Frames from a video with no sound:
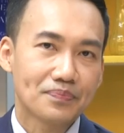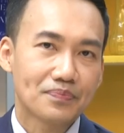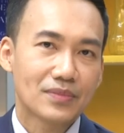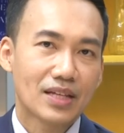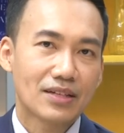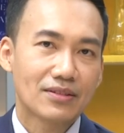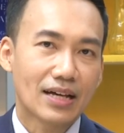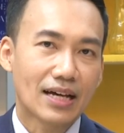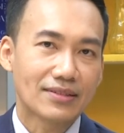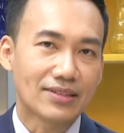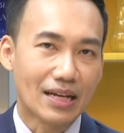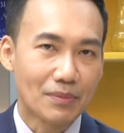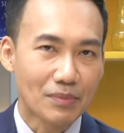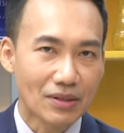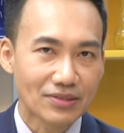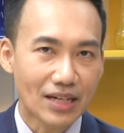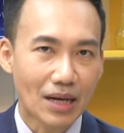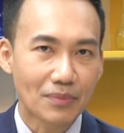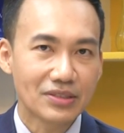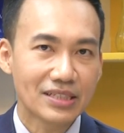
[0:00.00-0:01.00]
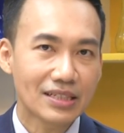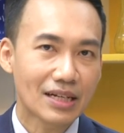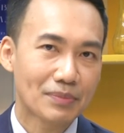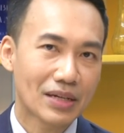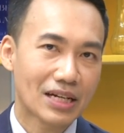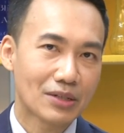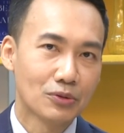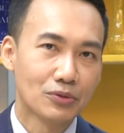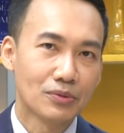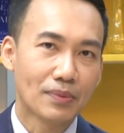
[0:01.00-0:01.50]
ในอสังหาริมทรัพย์ซึ่งก็เป็น
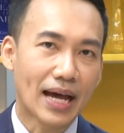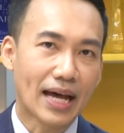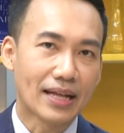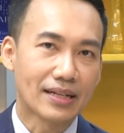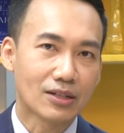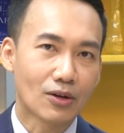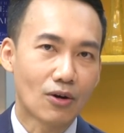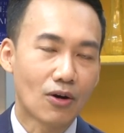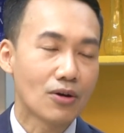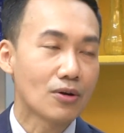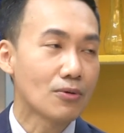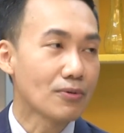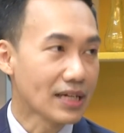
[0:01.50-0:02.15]
การลงทุนผ่านกอง